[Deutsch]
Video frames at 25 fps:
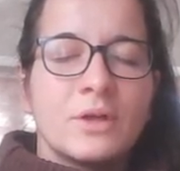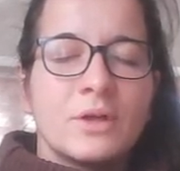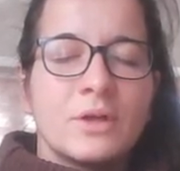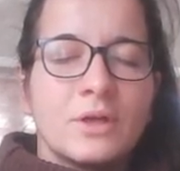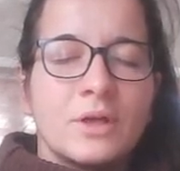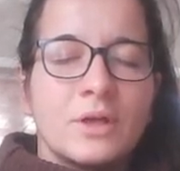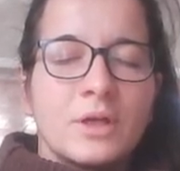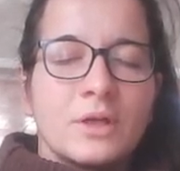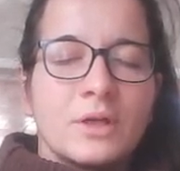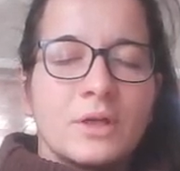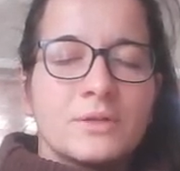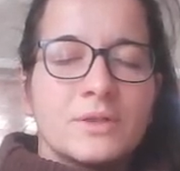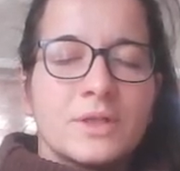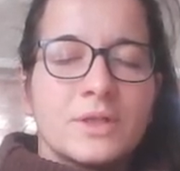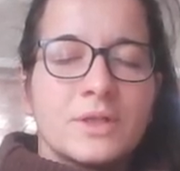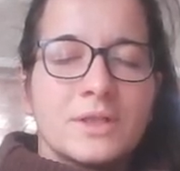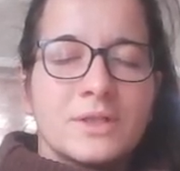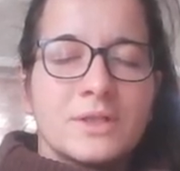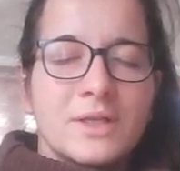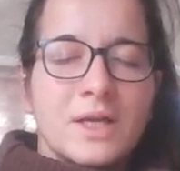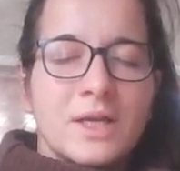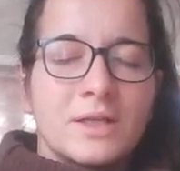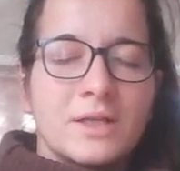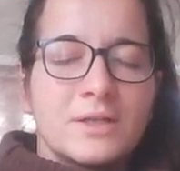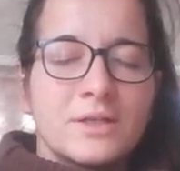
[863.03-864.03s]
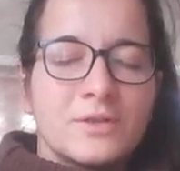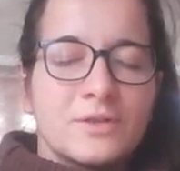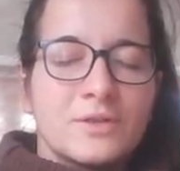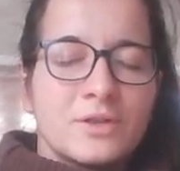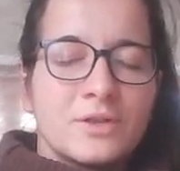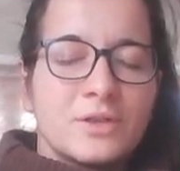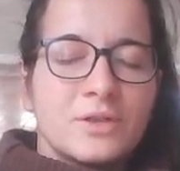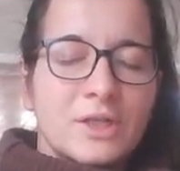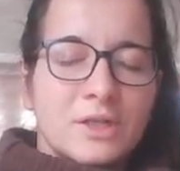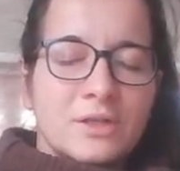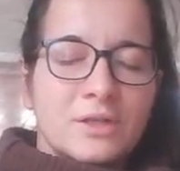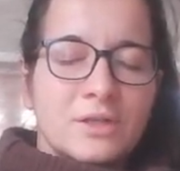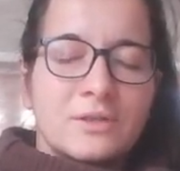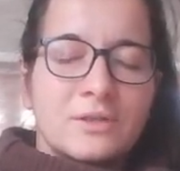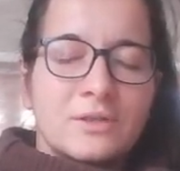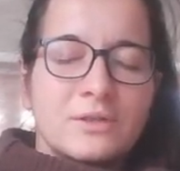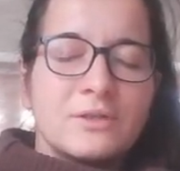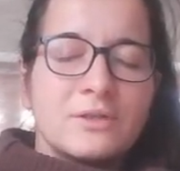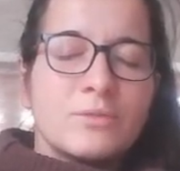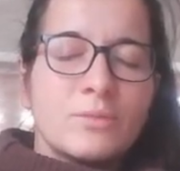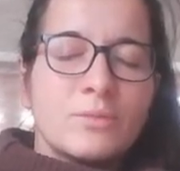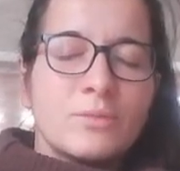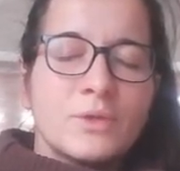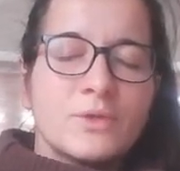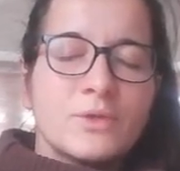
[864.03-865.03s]
Es kann sein, dass ihr dann nicht mehr
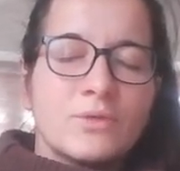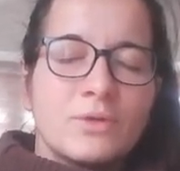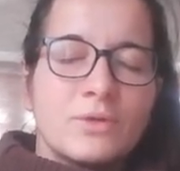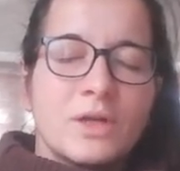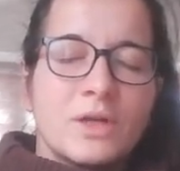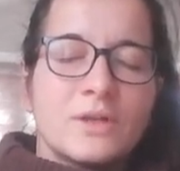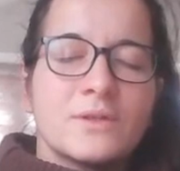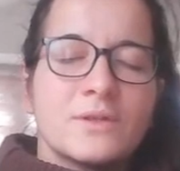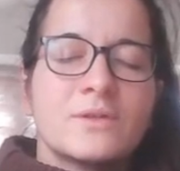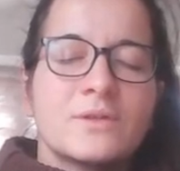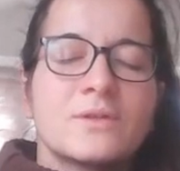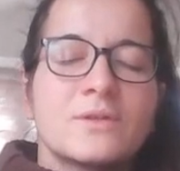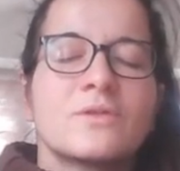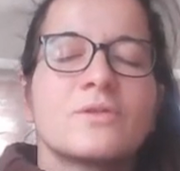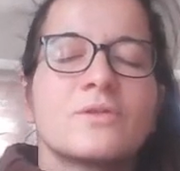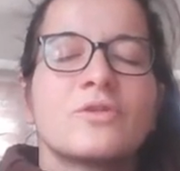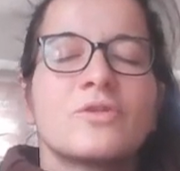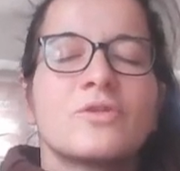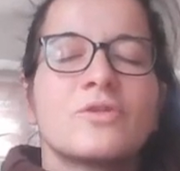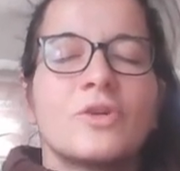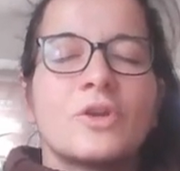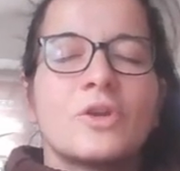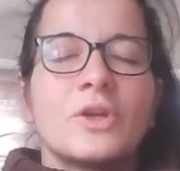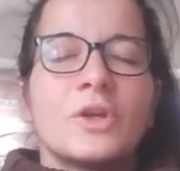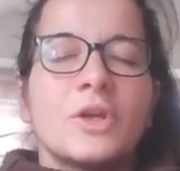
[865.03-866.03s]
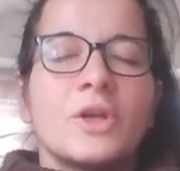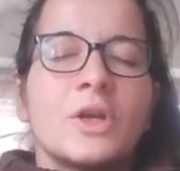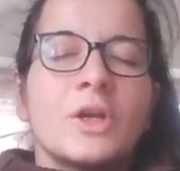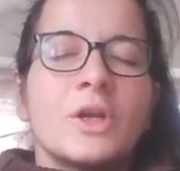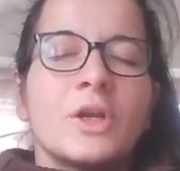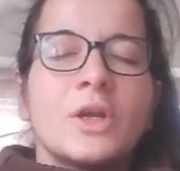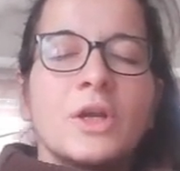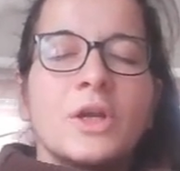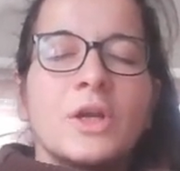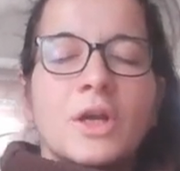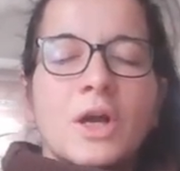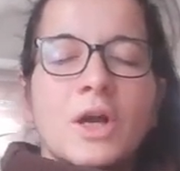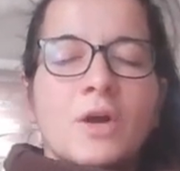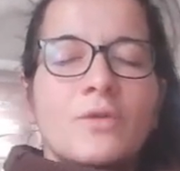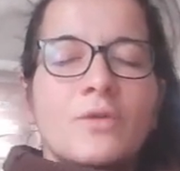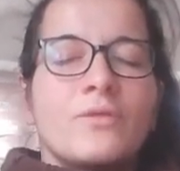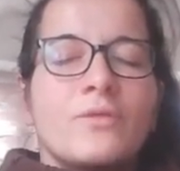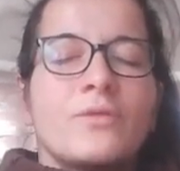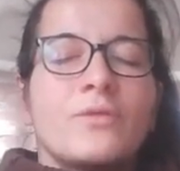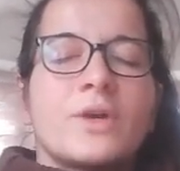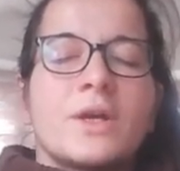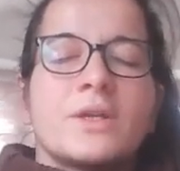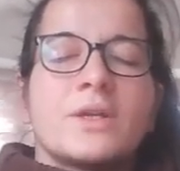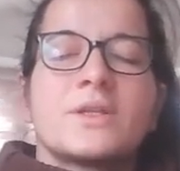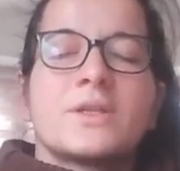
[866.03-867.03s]
so ganz
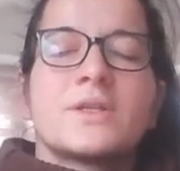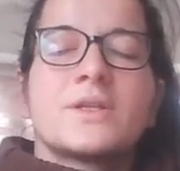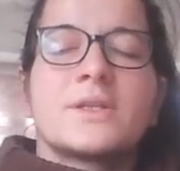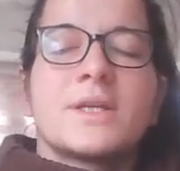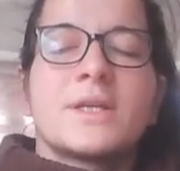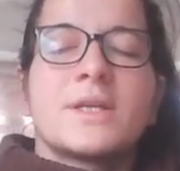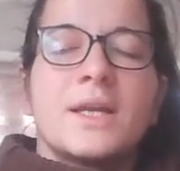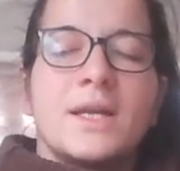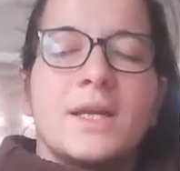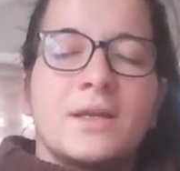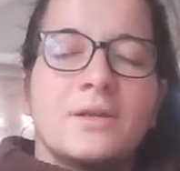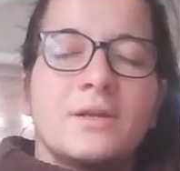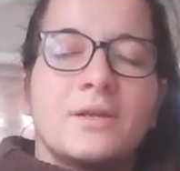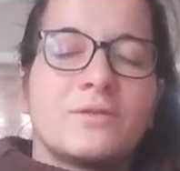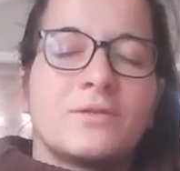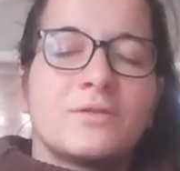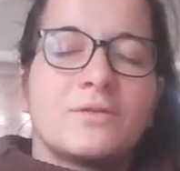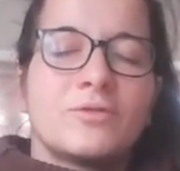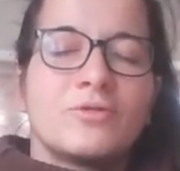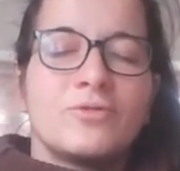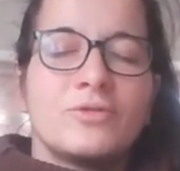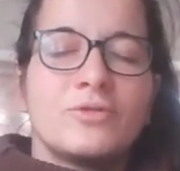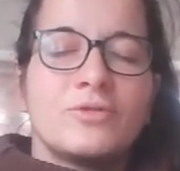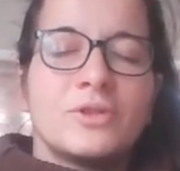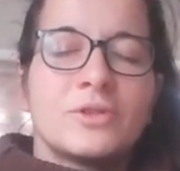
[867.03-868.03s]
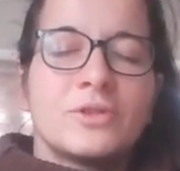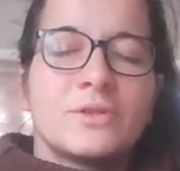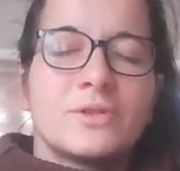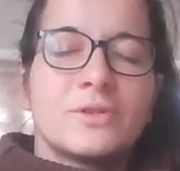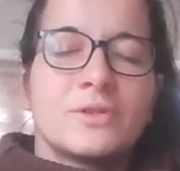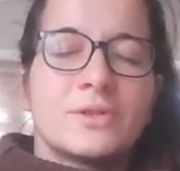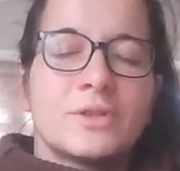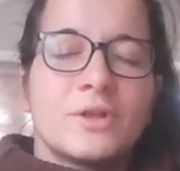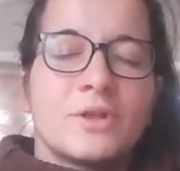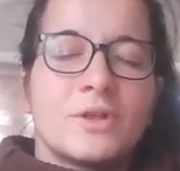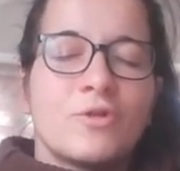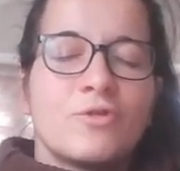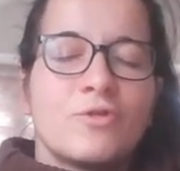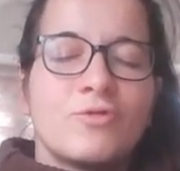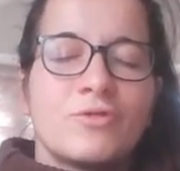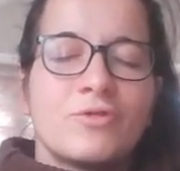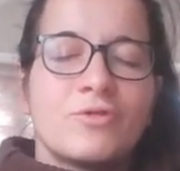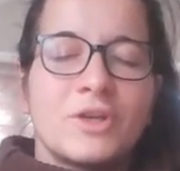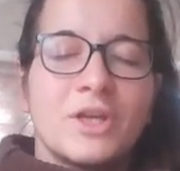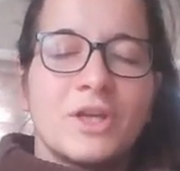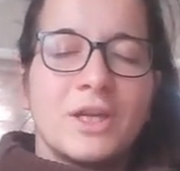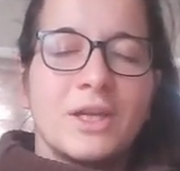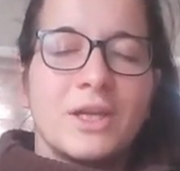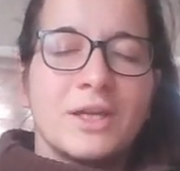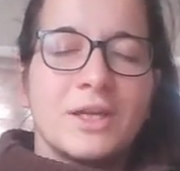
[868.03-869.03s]
aufrecht seid und das ist auch
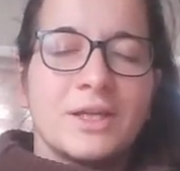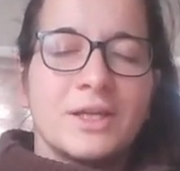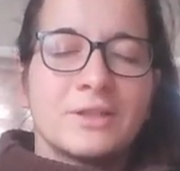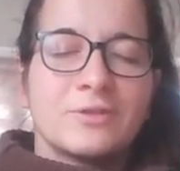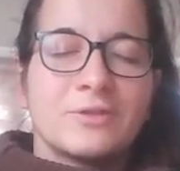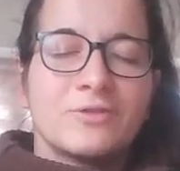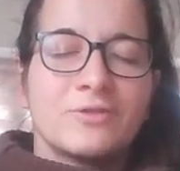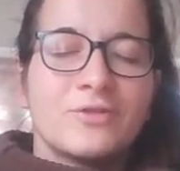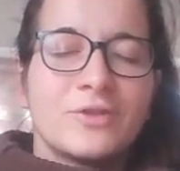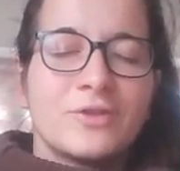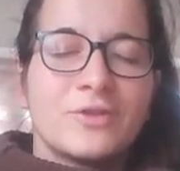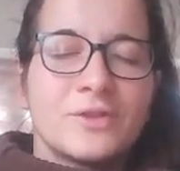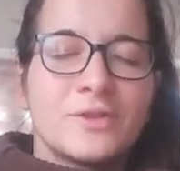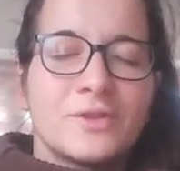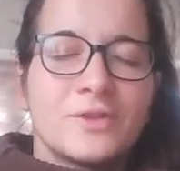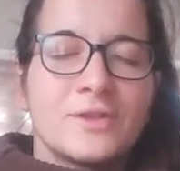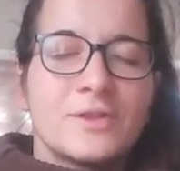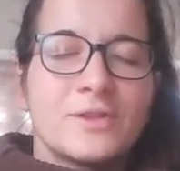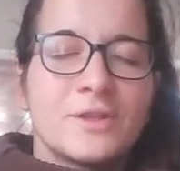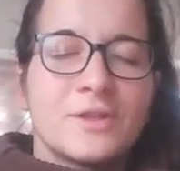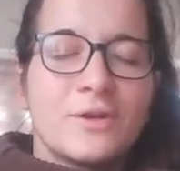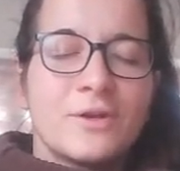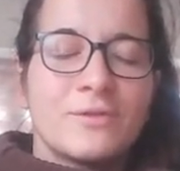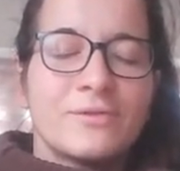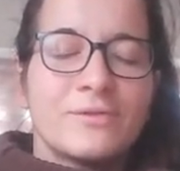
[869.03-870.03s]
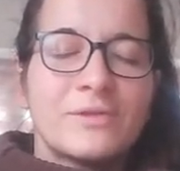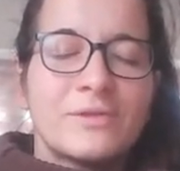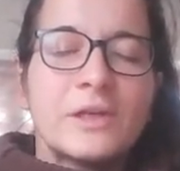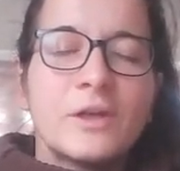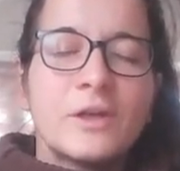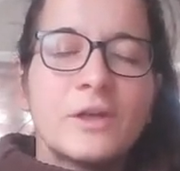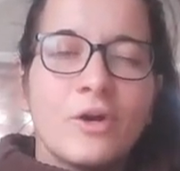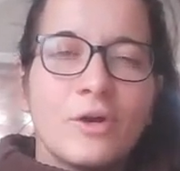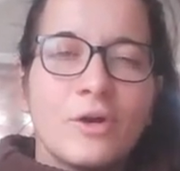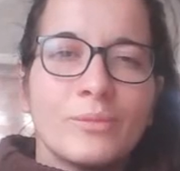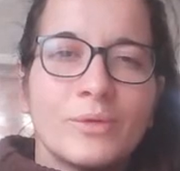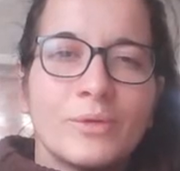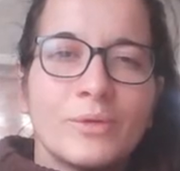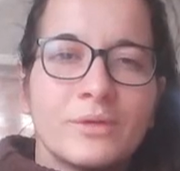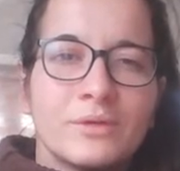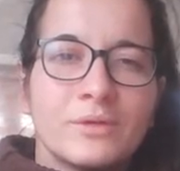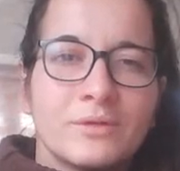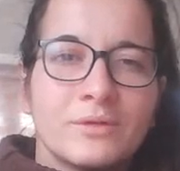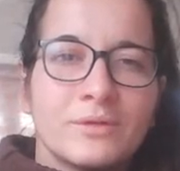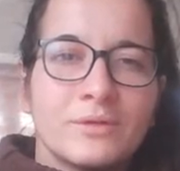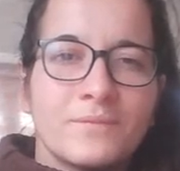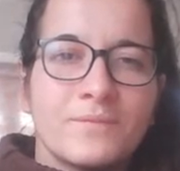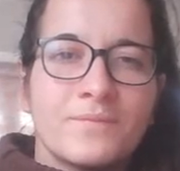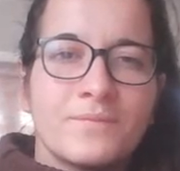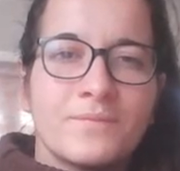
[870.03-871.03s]
okay. Das ist auch
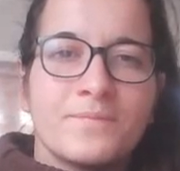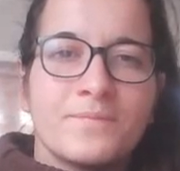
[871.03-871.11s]
willkommen